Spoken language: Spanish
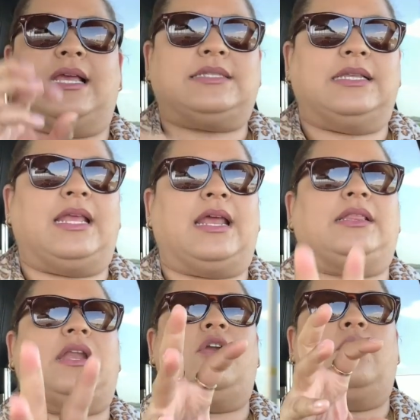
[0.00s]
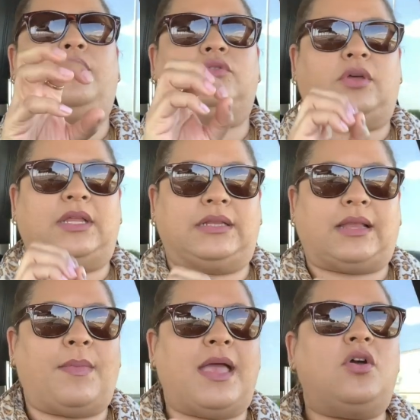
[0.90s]
así, tiene que tener los bustos de este
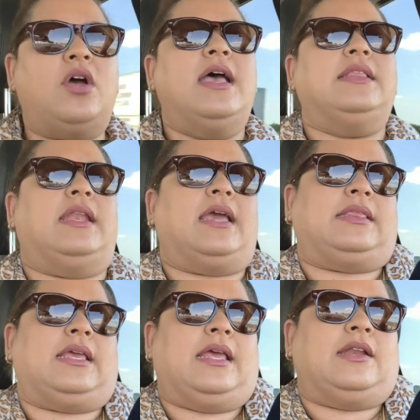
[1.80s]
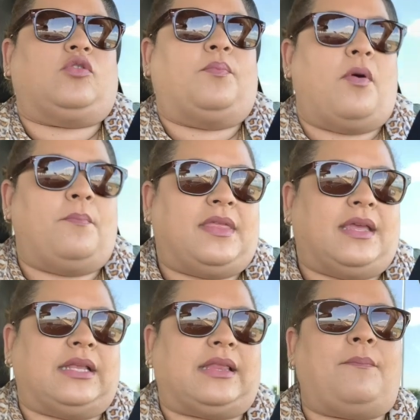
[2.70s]
tamaño, tiene que tener tu pompi
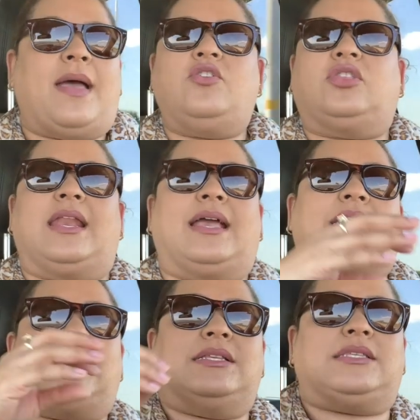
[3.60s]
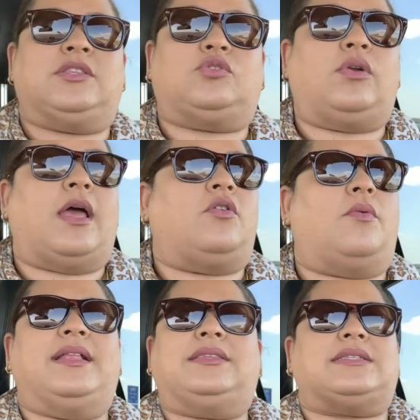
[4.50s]
de este tamaño, tiene que tener cintura
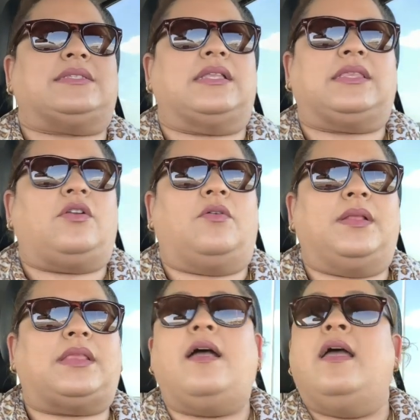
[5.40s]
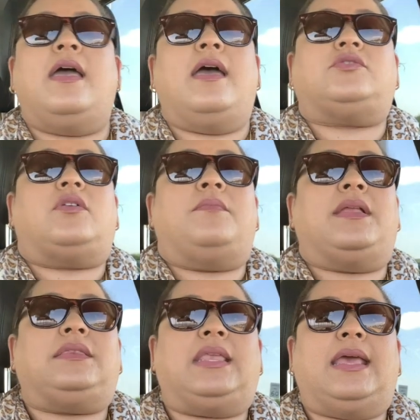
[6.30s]
90, 60, 90. Eso es
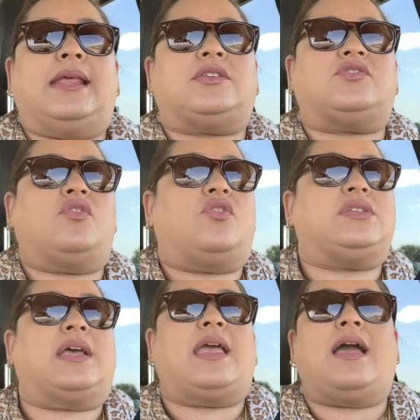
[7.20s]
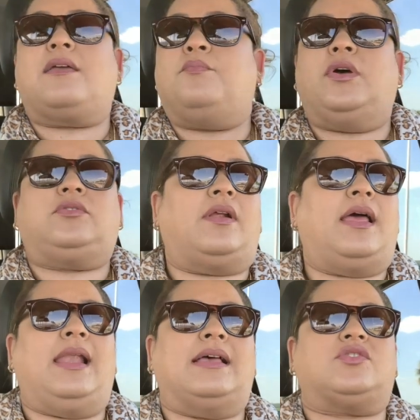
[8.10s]
mentira, eso son cosas que han impuesto
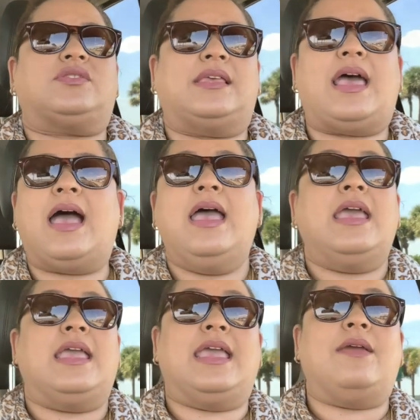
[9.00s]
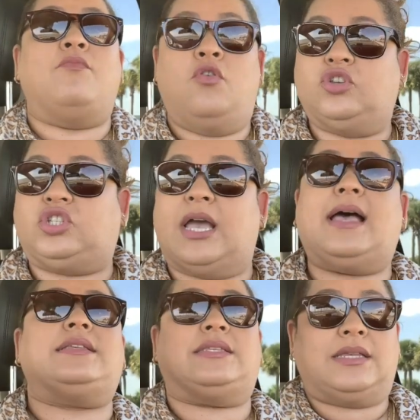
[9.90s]
en la sociedad y
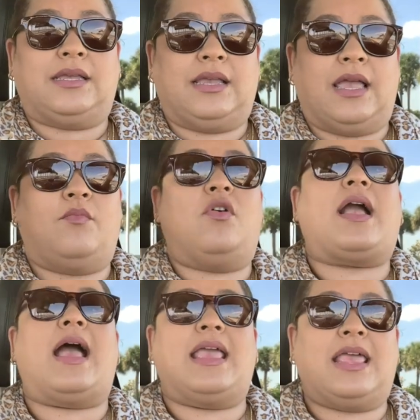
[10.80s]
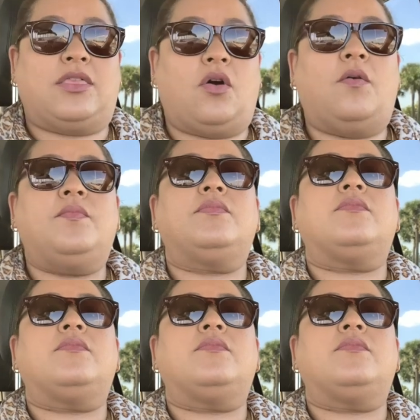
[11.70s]
muchas hemos caído